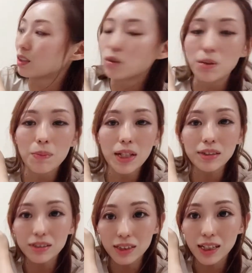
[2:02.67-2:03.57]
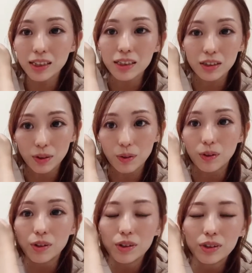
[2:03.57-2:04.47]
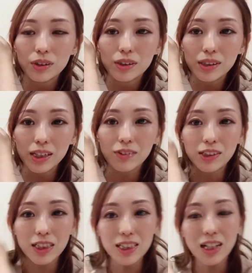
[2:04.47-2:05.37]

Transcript: これメンズなんですよで私